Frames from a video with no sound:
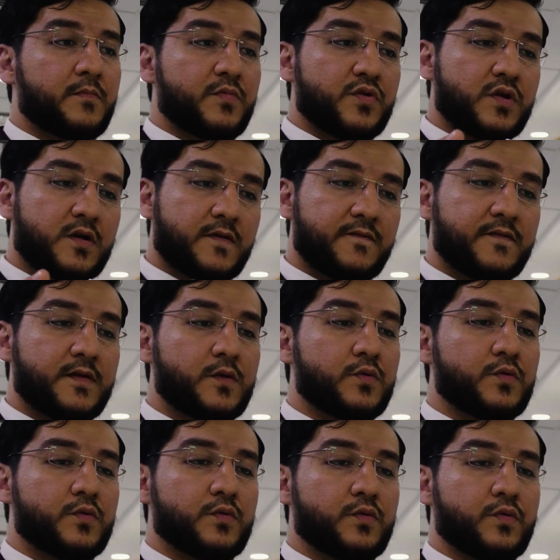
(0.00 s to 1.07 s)
بيجيك
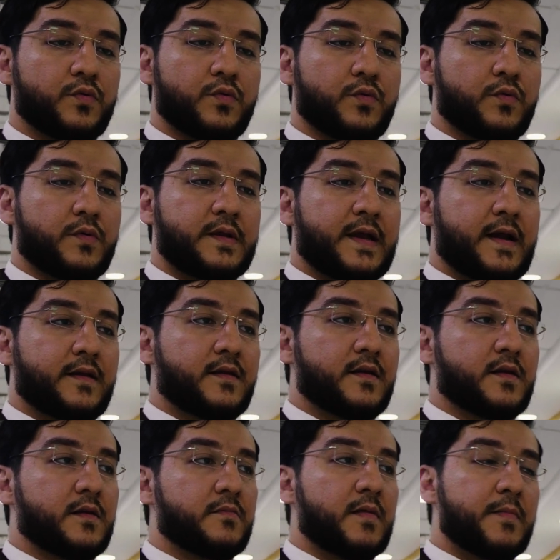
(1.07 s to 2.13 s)
فيه
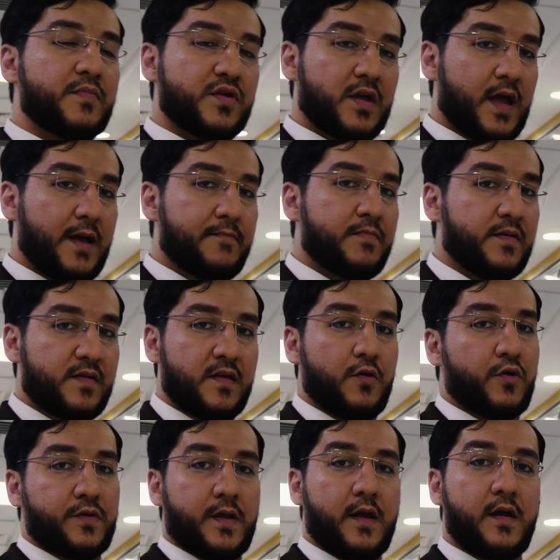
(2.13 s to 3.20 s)
يعني ما بيجي حبه زي
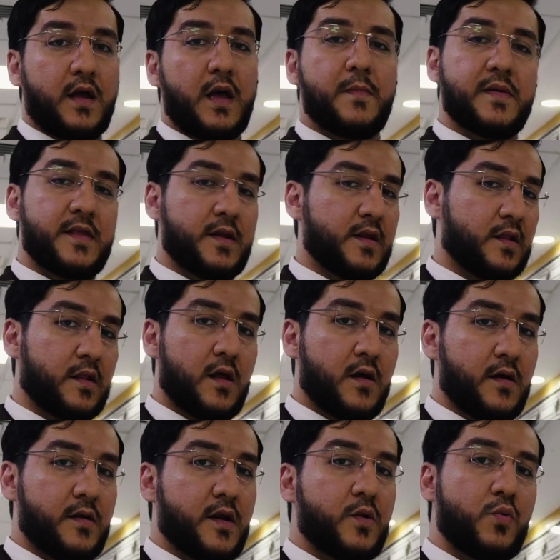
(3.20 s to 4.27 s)
اختها ابدا
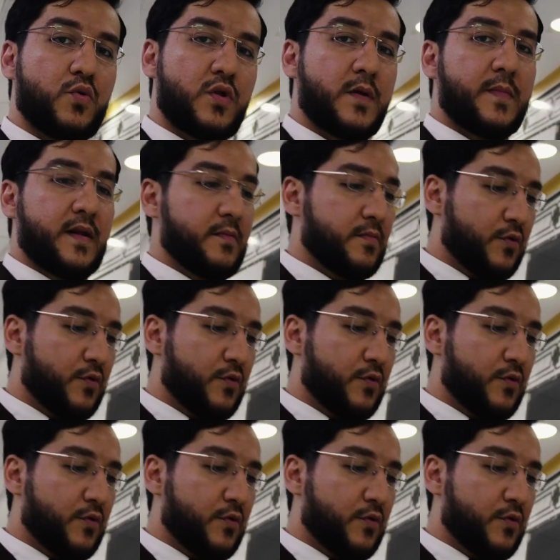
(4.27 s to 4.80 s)
اطلاقا لانه الجبل